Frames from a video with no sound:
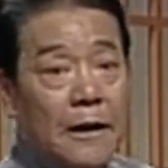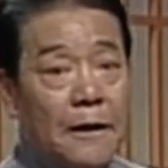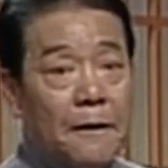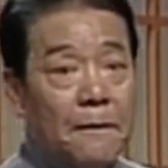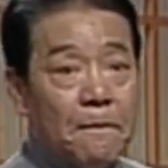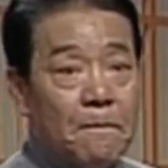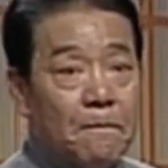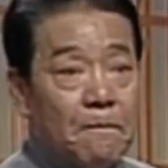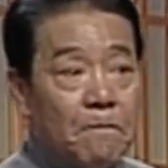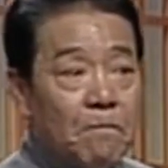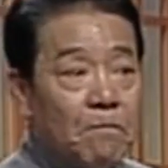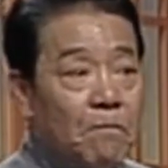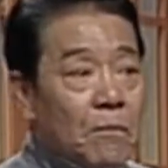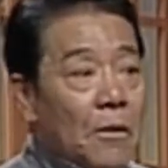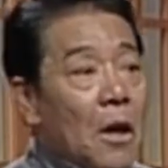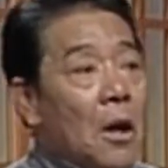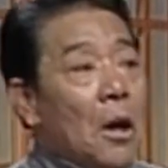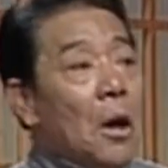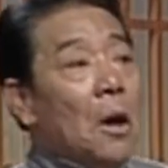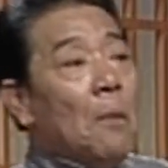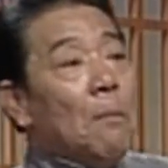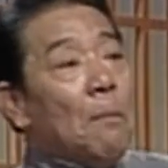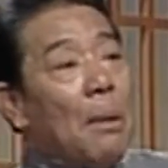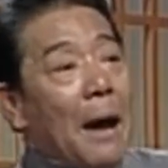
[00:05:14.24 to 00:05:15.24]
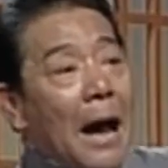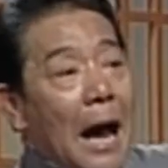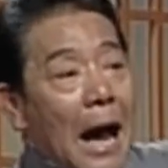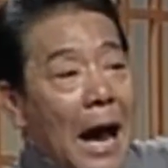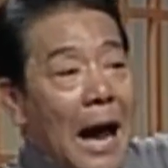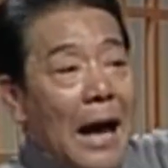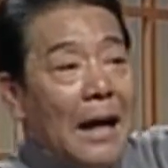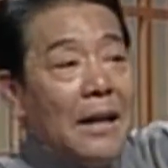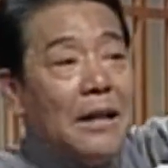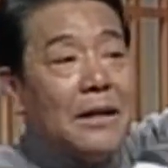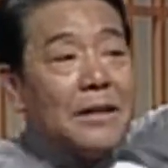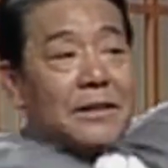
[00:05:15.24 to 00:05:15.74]
了，
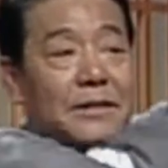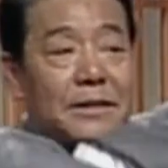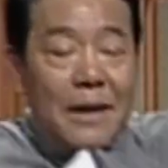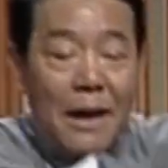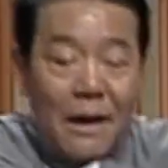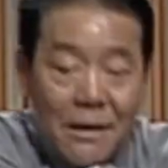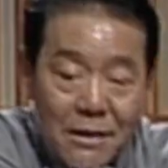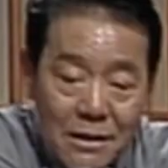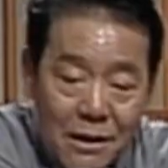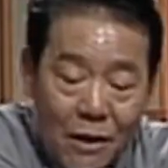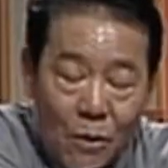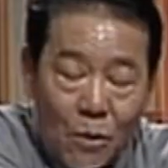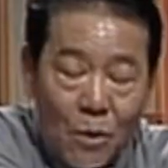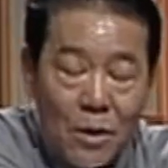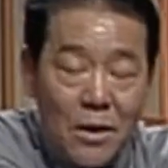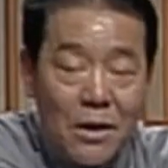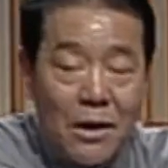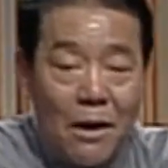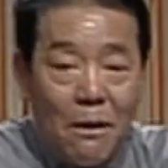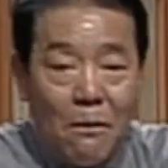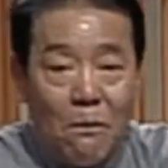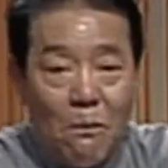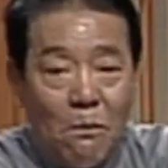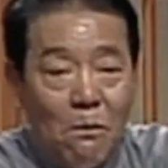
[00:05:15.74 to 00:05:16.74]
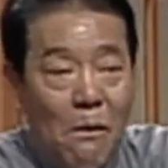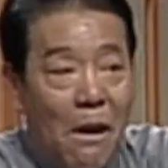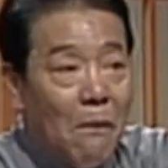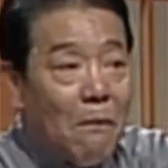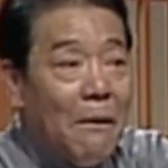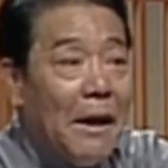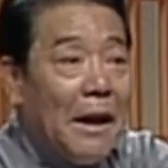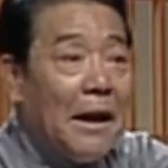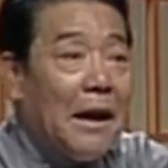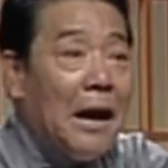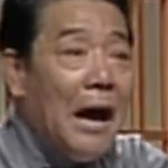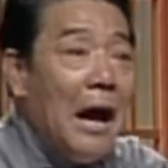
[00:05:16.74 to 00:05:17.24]
趴在墙头上往
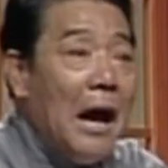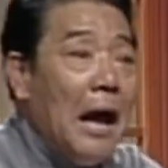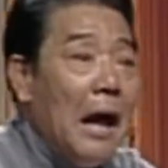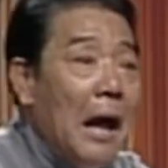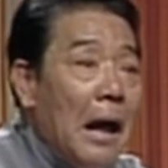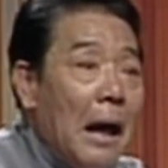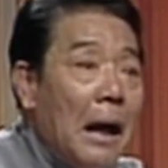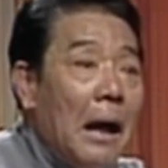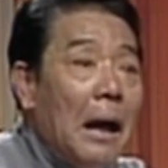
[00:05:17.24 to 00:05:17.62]
外看。